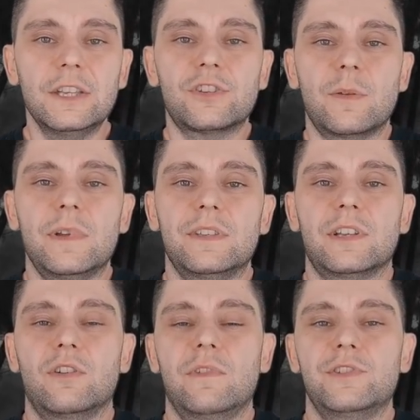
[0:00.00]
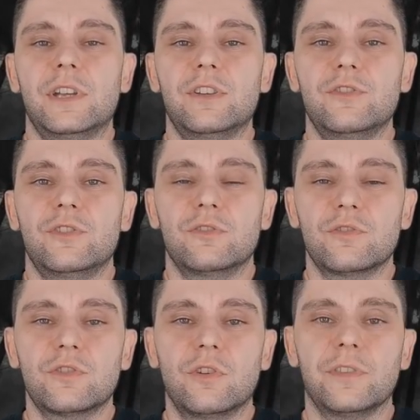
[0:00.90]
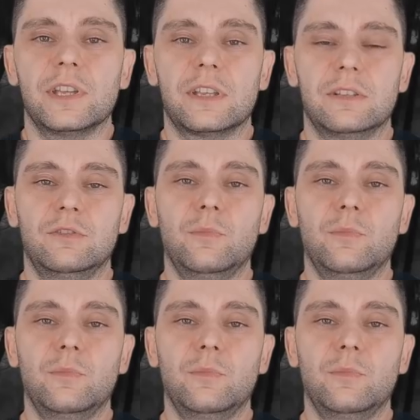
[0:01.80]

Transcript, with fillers: i trzeba zachować jakiś rozsądek.